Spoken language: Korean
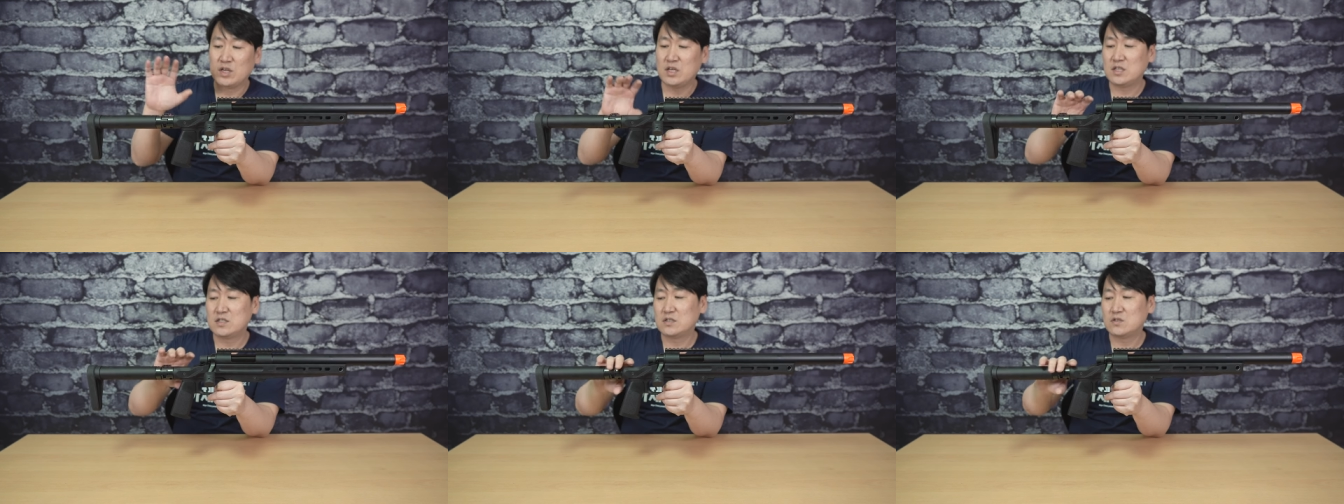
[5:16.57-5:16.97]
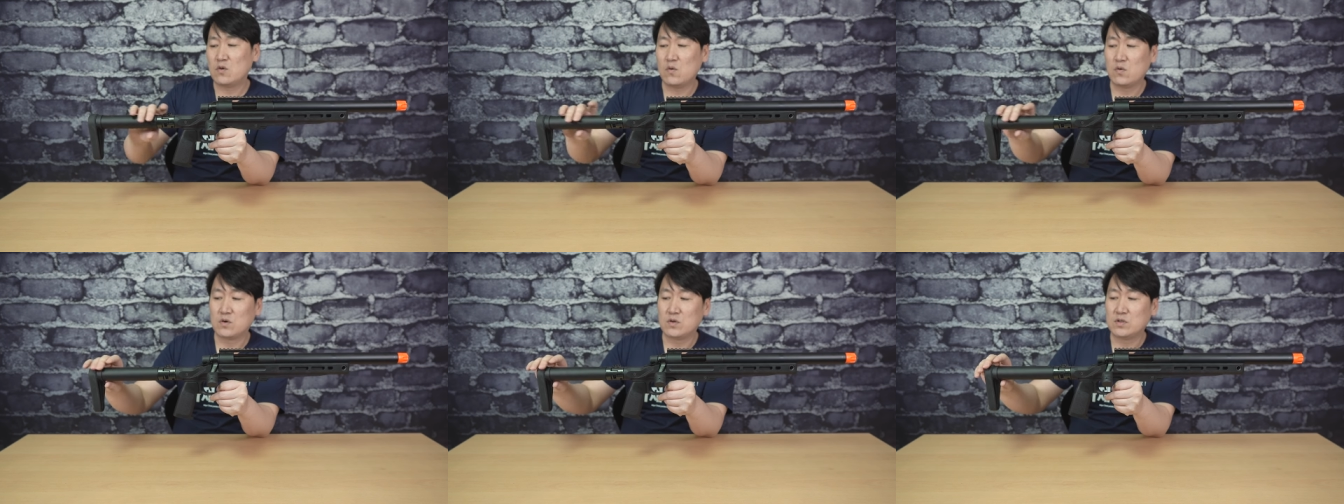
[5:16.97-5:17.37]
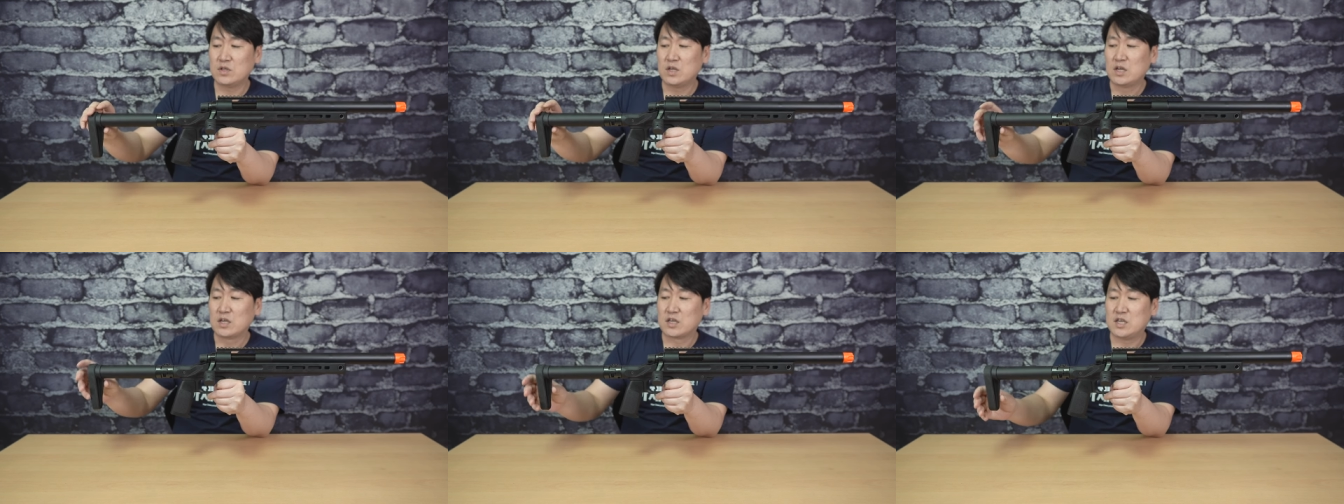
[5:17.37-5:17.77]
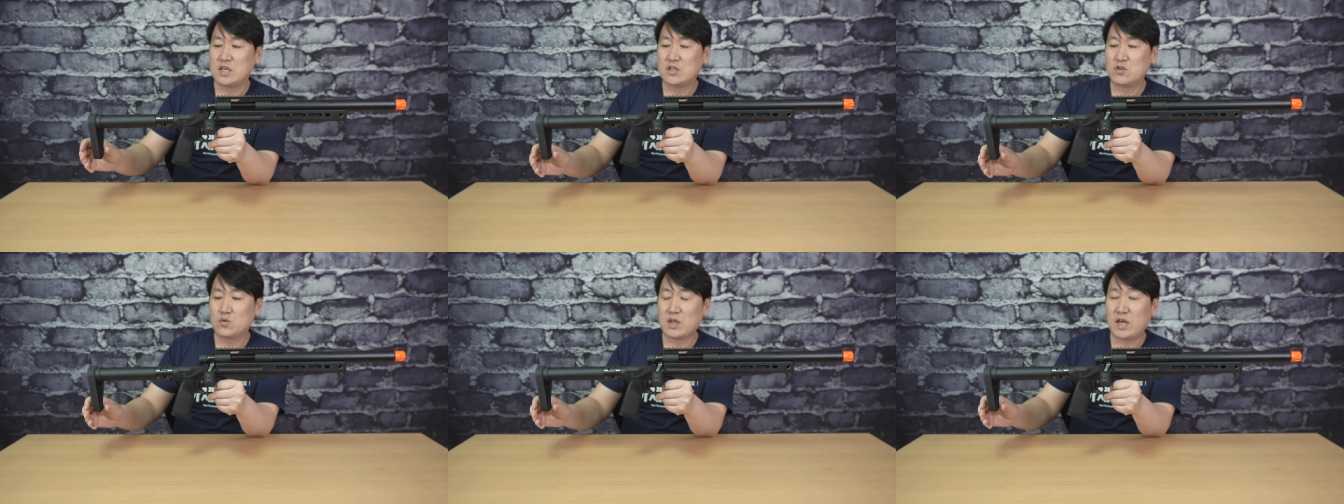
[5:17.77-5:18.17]
이 스톡은
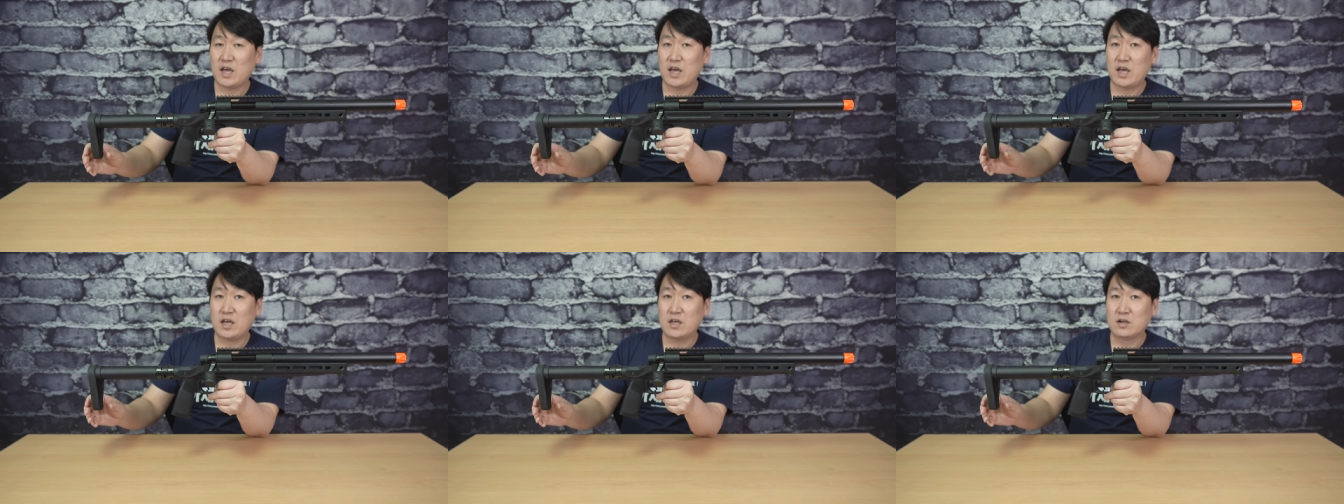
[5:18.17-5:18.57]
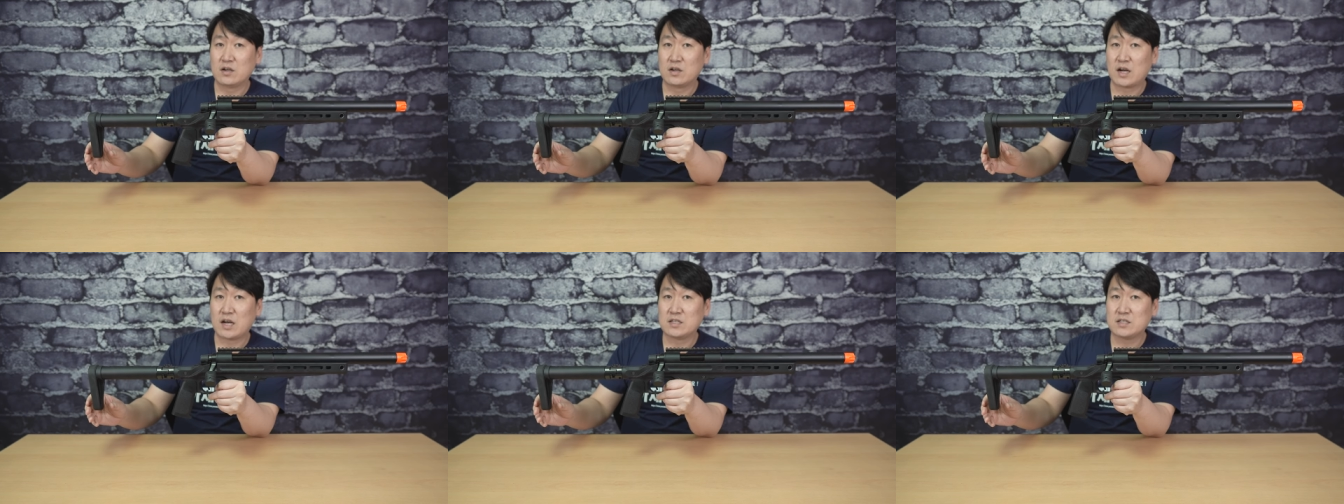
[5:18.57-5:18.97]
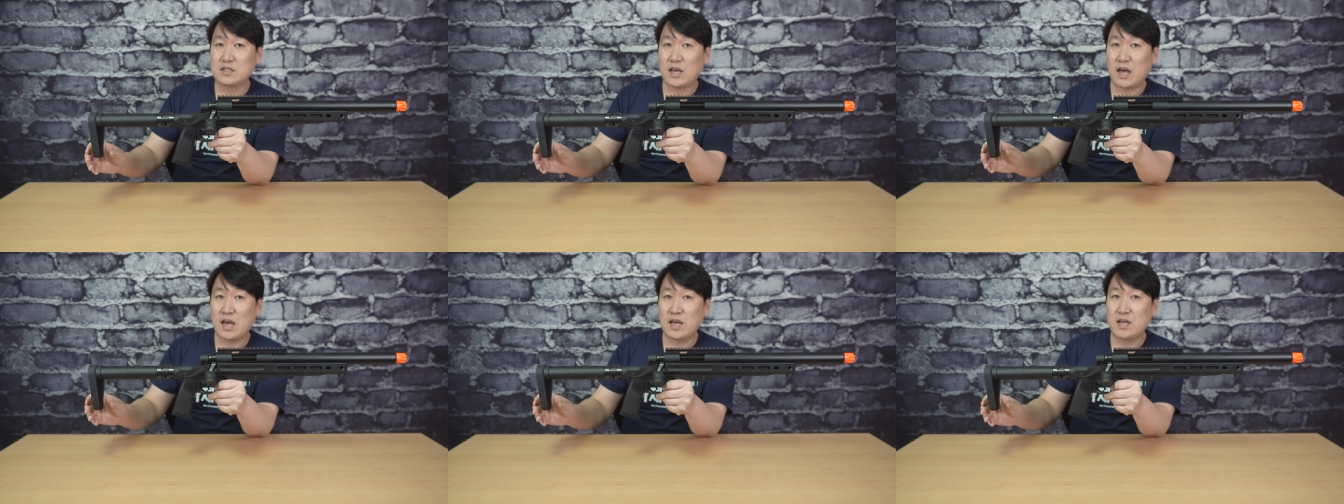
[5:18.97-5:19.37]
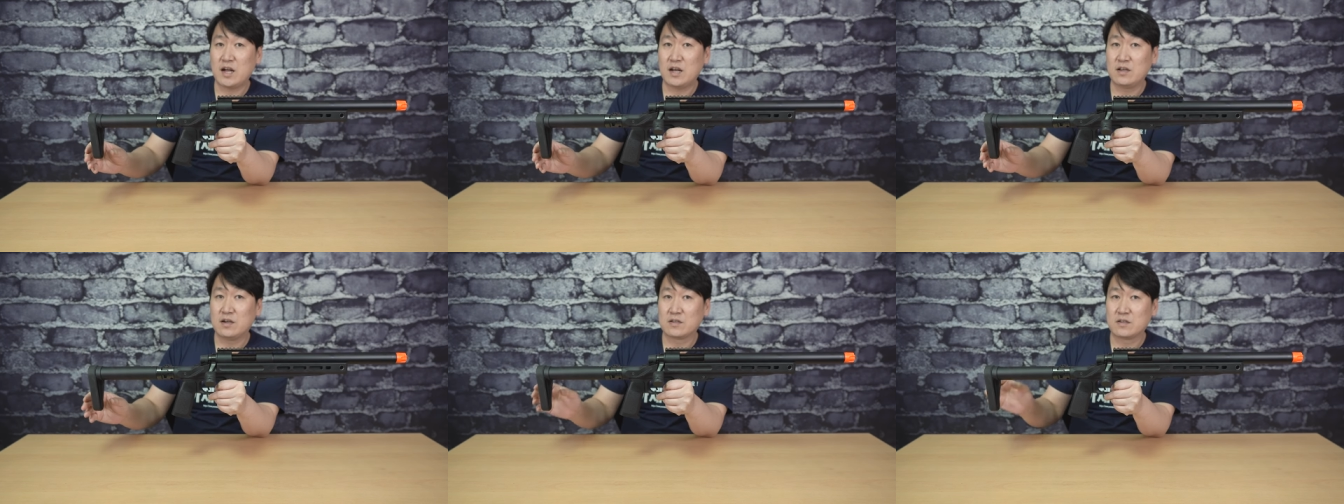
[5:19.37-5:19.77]
기존의 여러 가지
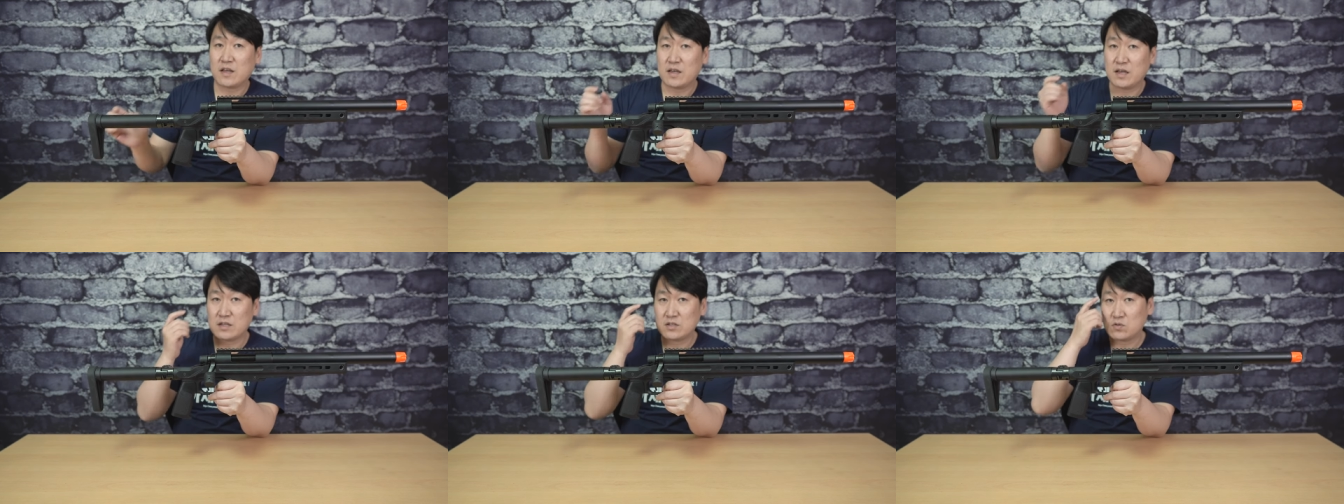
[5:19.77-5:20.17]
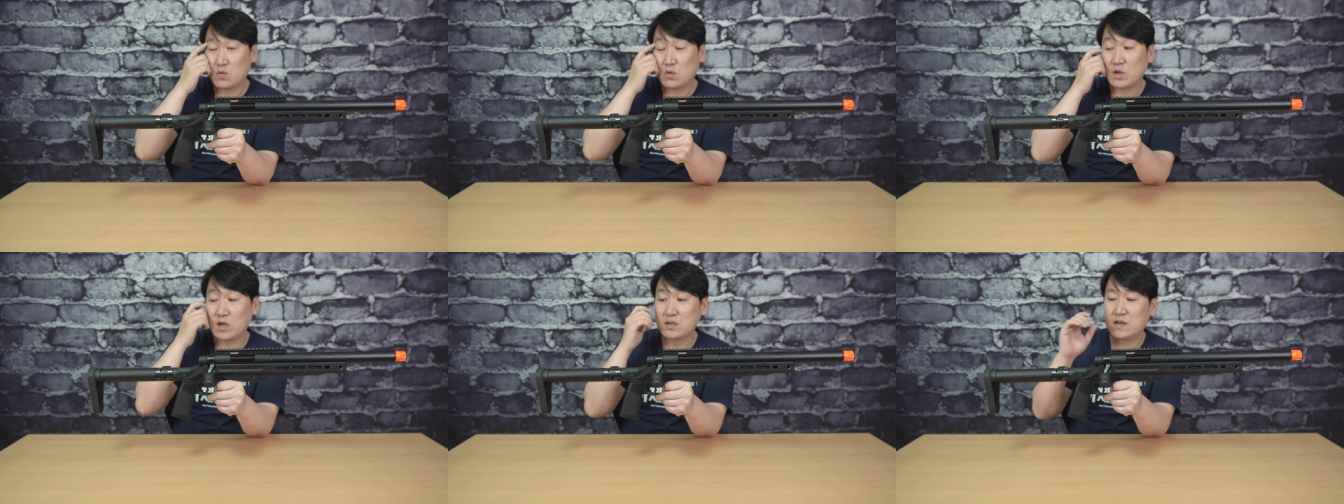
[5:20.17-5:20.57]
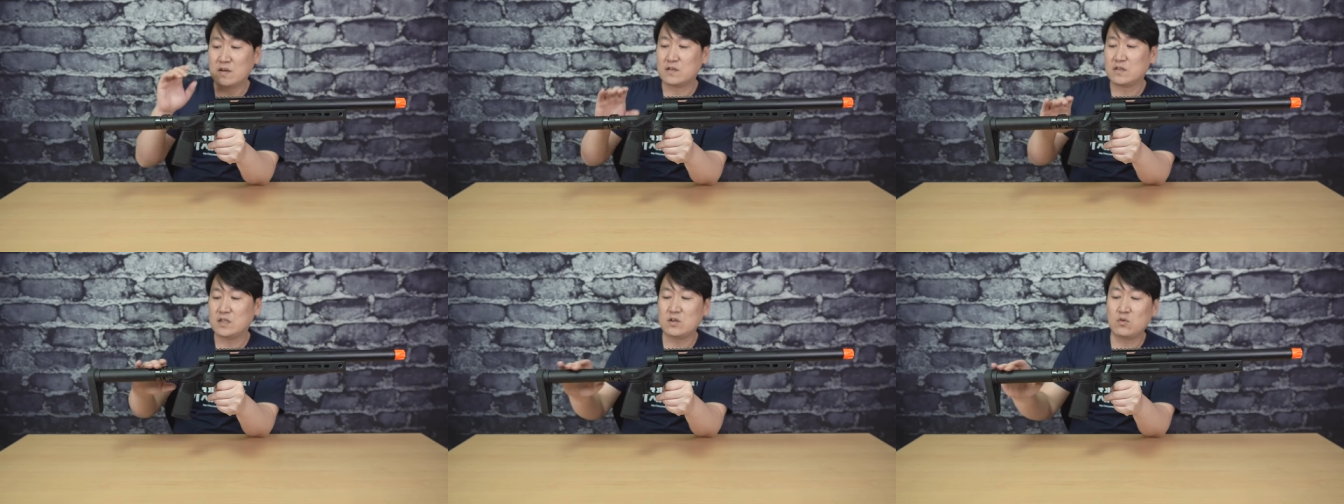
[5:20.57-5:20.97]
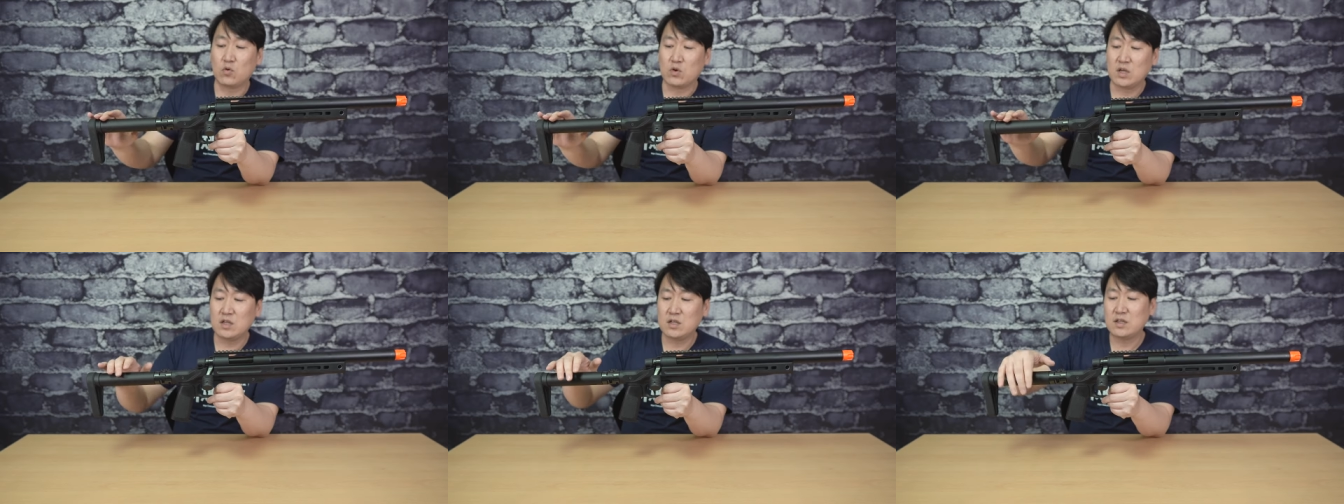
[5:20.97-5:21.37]
AR 형태의 스톡 형태를
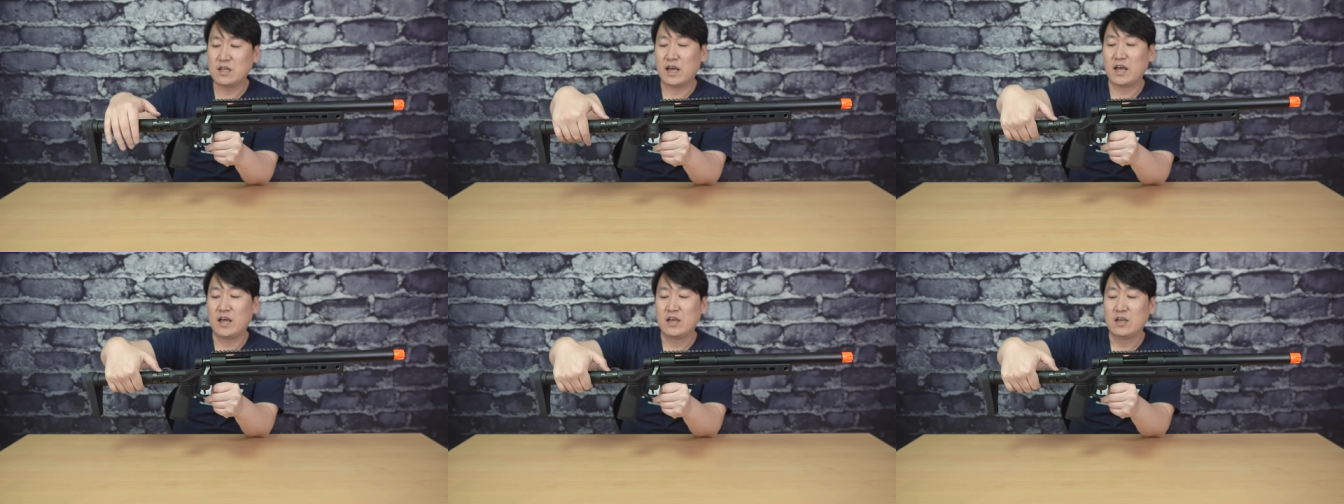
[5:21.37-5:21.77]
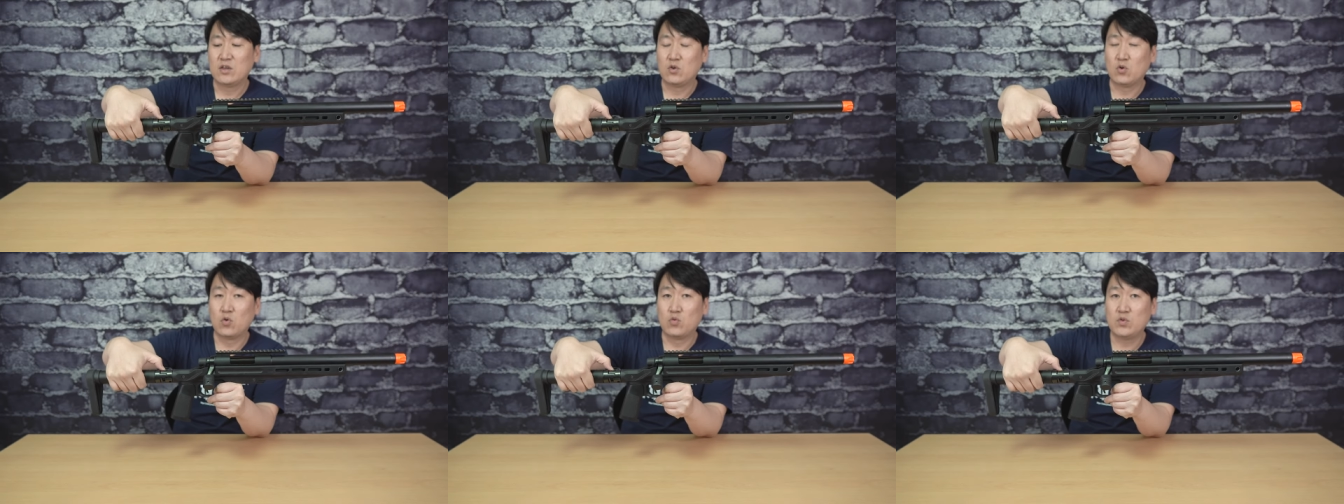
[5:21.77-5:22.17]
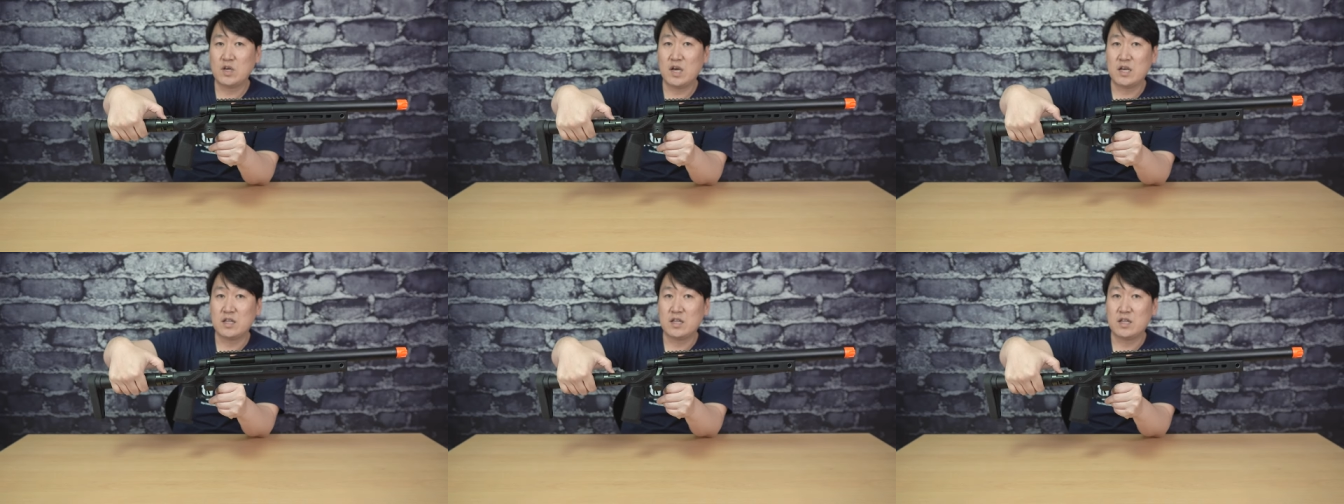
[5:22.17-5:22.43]
띠고 있는데 요 위에